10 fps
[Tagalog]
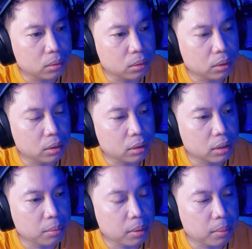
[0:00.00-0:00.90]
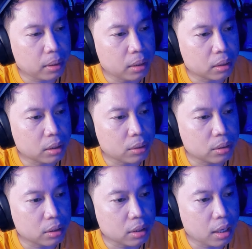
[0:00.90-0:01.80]
Uy, saan ba bandang sounds?
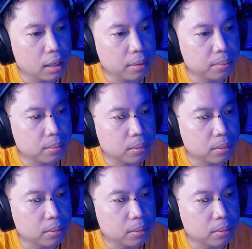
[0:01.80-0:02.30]
Nasa lalim.